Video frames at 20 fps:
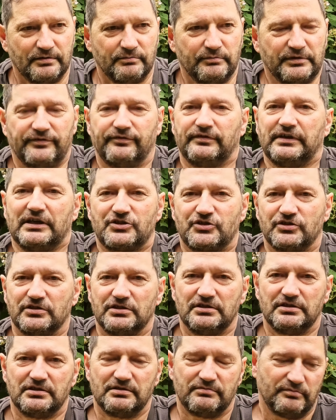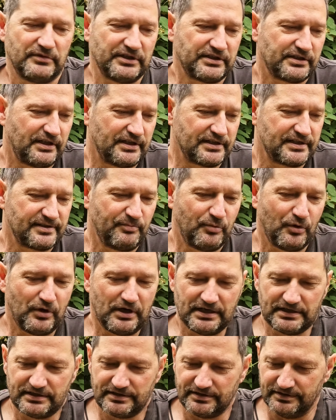mit Flasche, mit
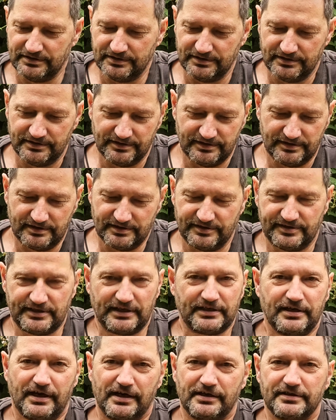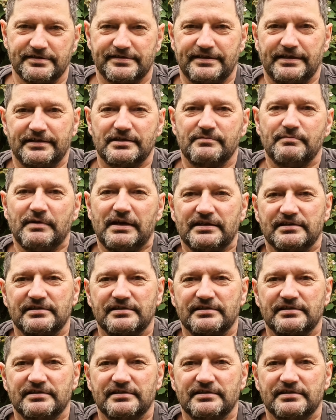Transport, äh, Sackkarre, sage ich mal.